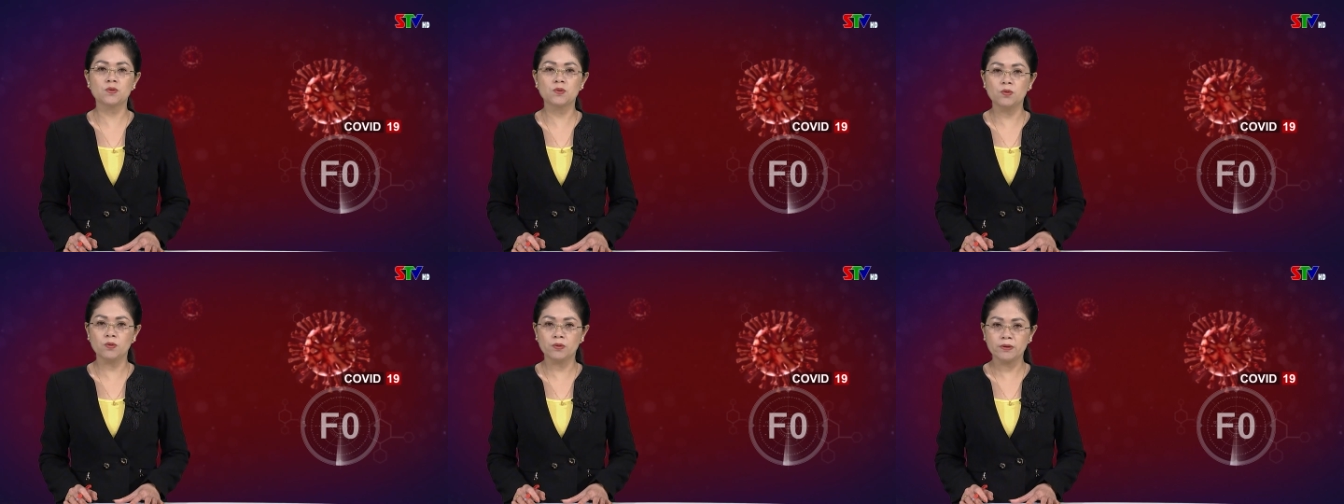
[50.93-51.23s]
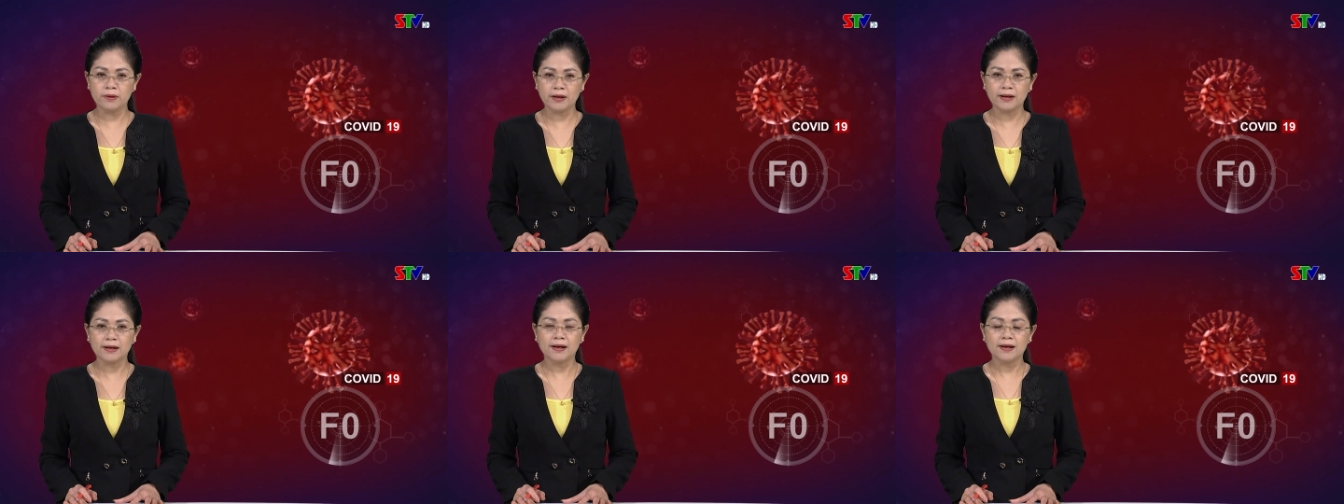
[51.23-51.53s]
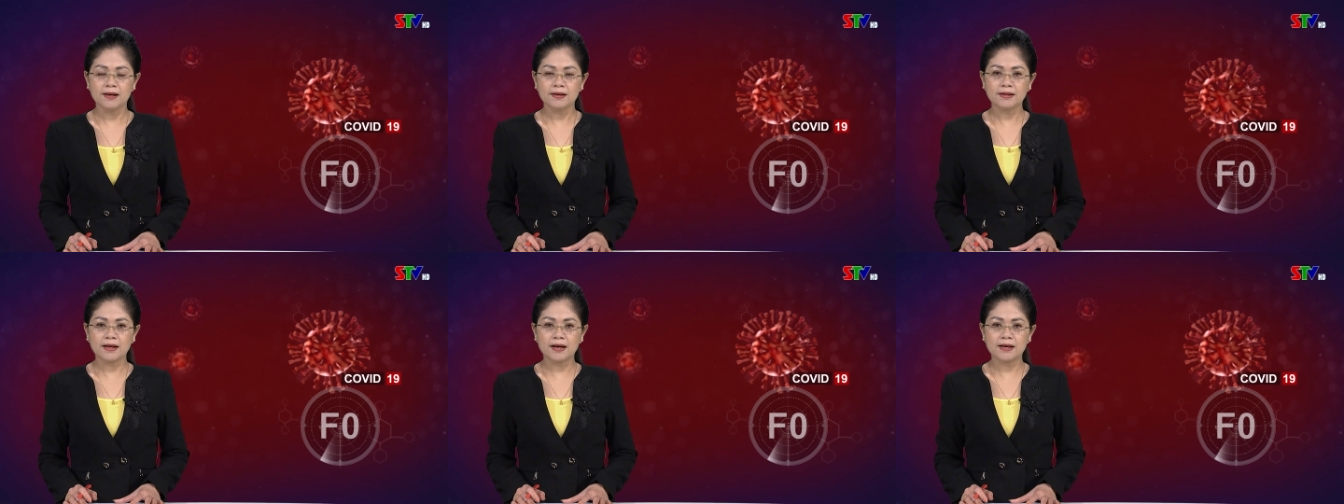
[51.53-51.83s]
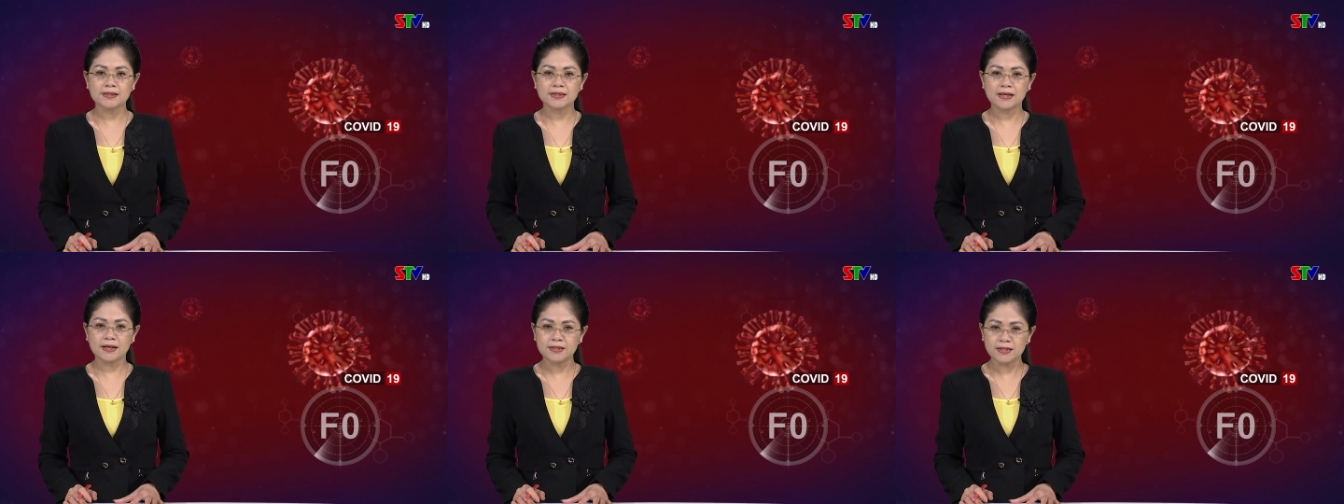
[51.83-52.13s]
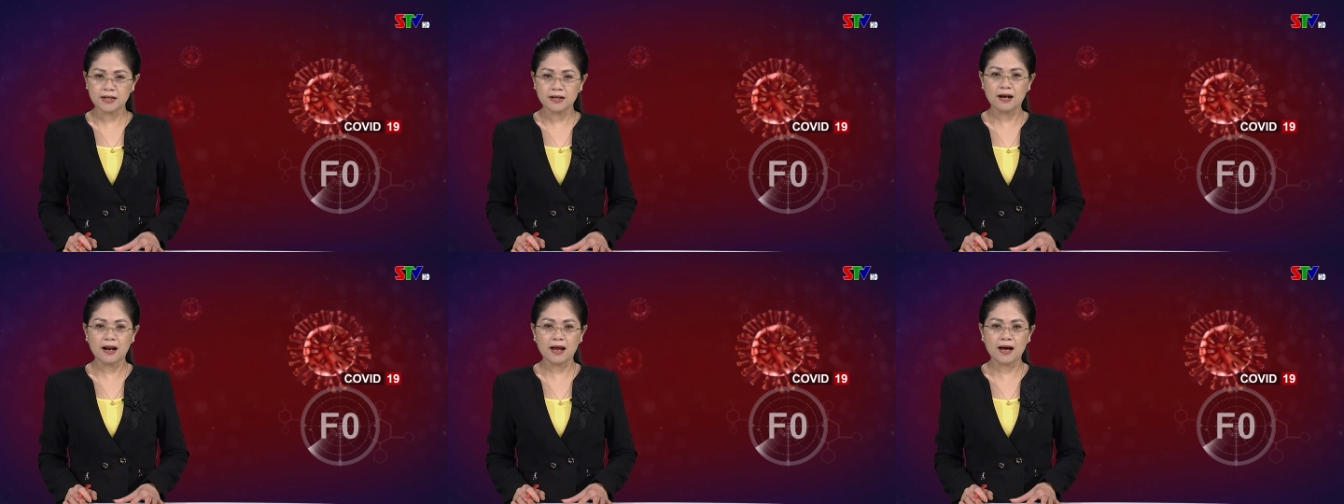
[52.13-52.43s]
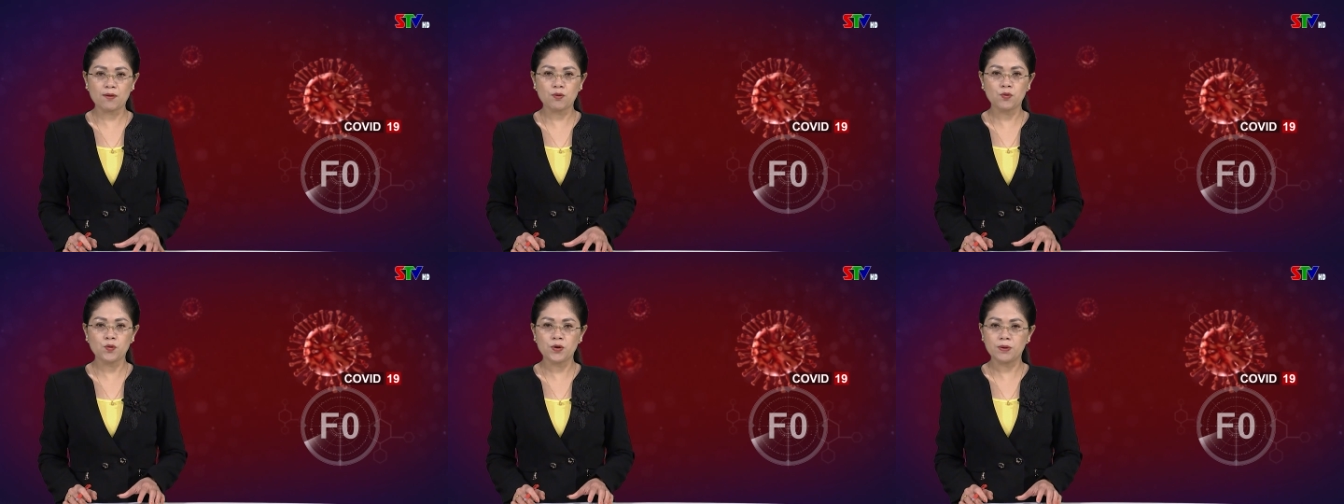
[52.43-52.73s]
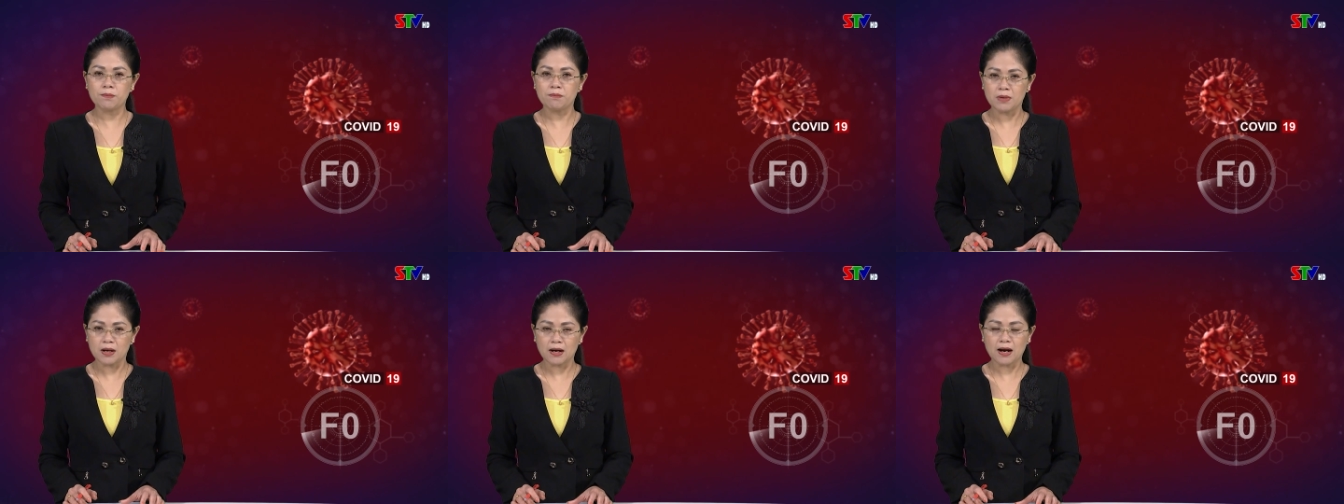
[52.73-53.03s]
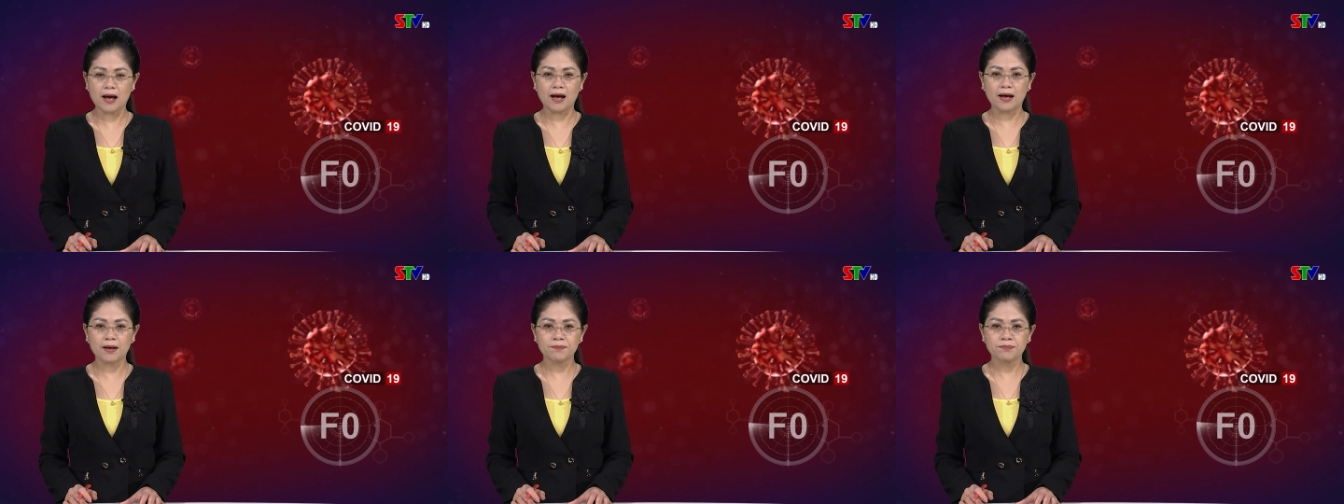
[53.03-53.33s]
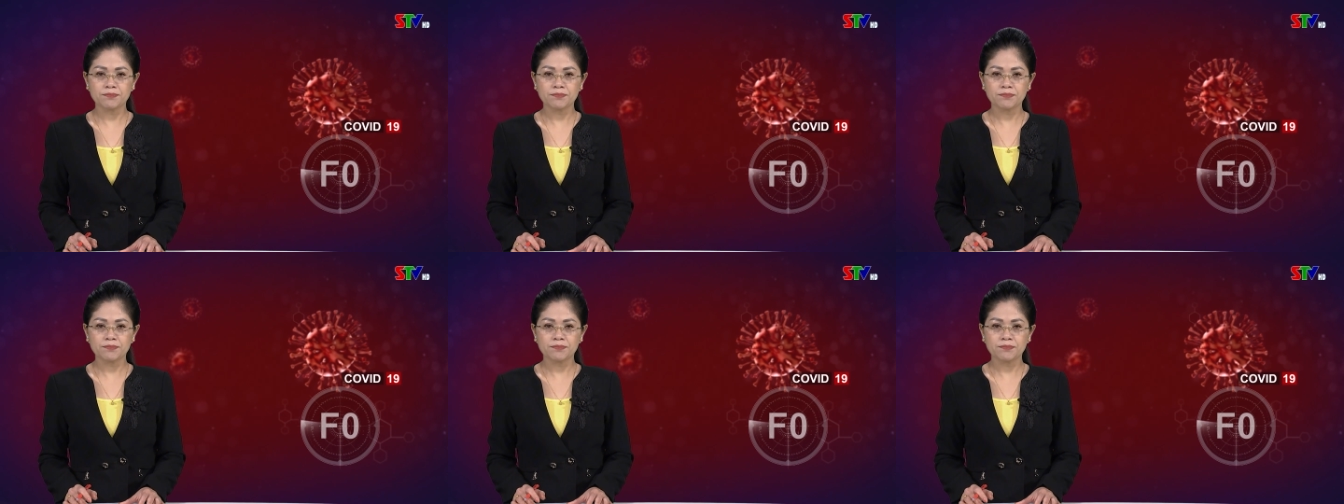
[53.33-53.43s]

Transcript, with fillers: của huyện tại xã Trường Lao, huyện Mường La.